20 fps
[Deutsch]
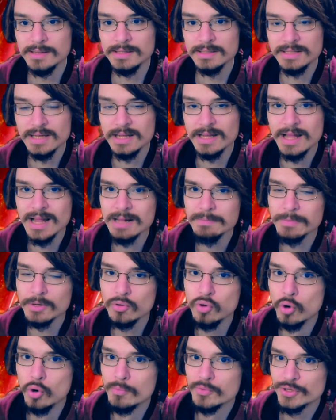da hat man
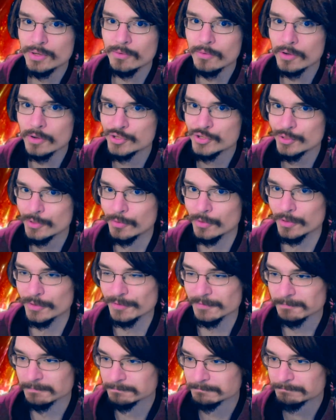komische Geräusche
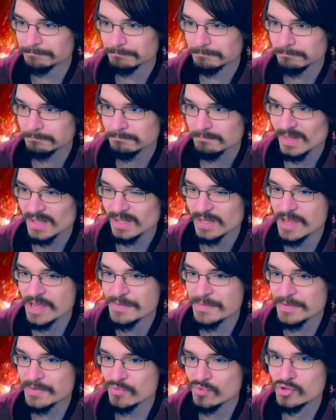gehört. Das
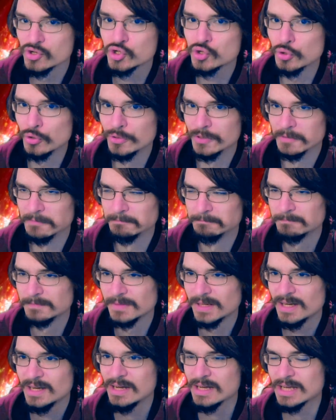war so ein Gestöhne.
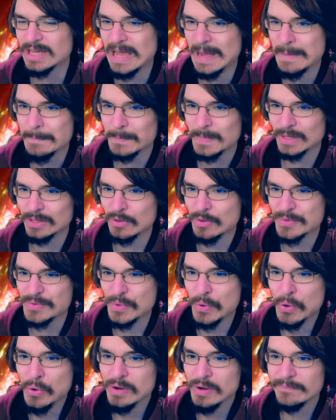Kennt man aus
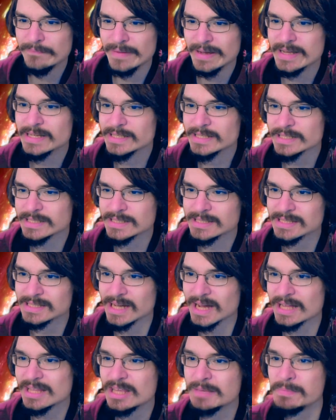irgendwelchen
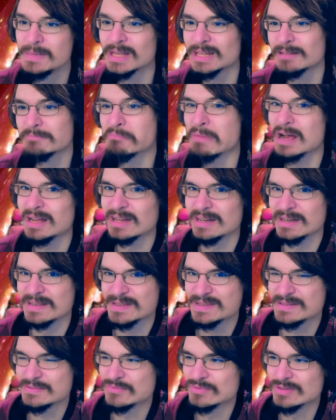animierten
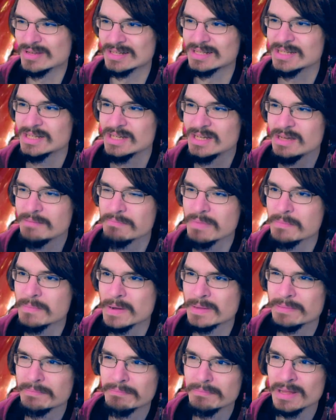Mangas oder man,
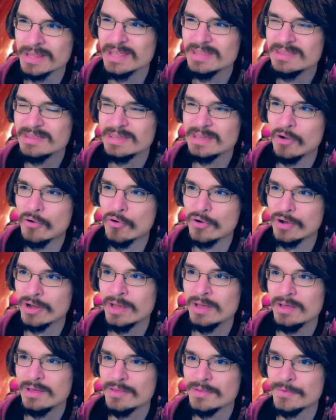man, man nennt die auch
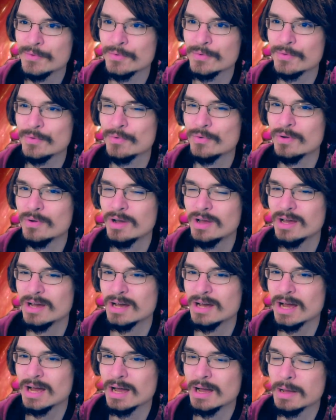so, so
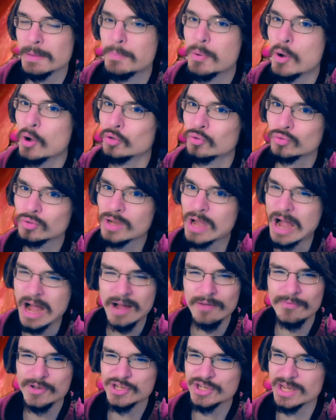äh,
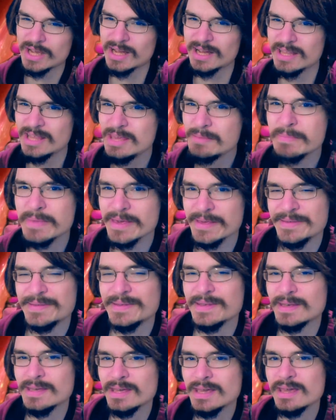pornografische
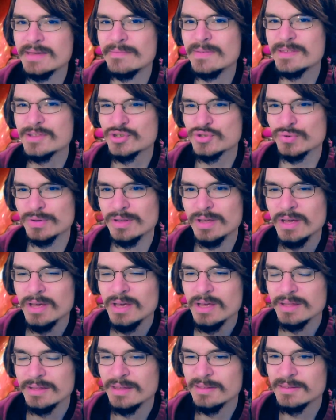Animes. Ihr, wisst schon,
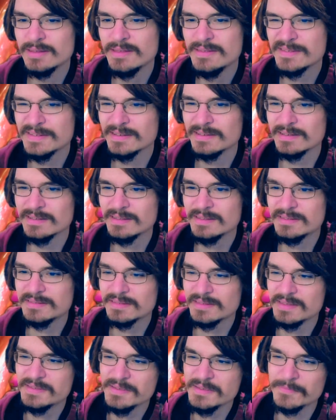die, diese,
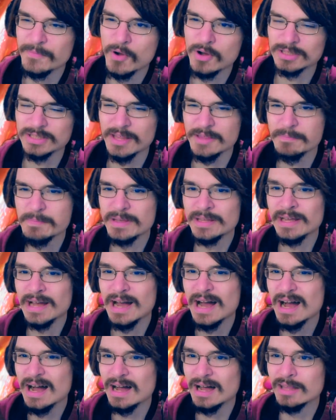dieses Wort, das mit
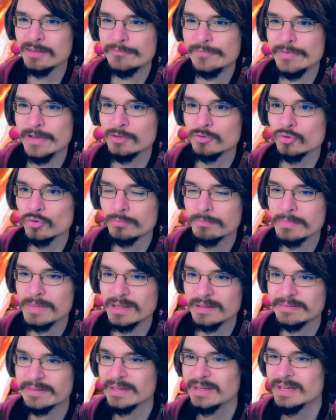H anfängt und
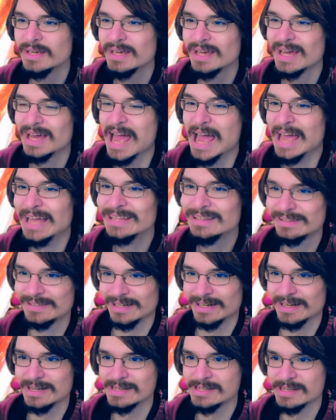mit
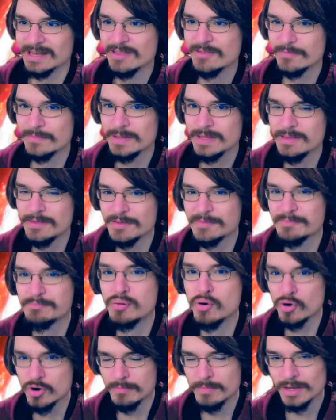Entai, also wie dieses
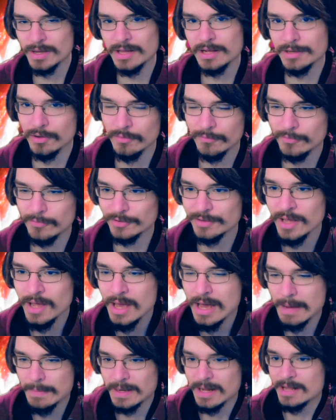Pokémon halt aufhört,
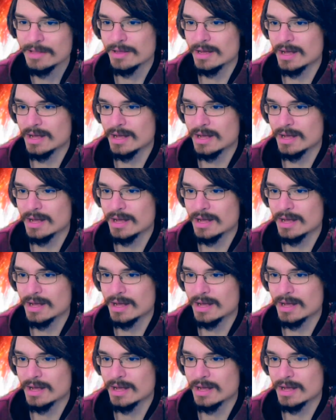aber halt,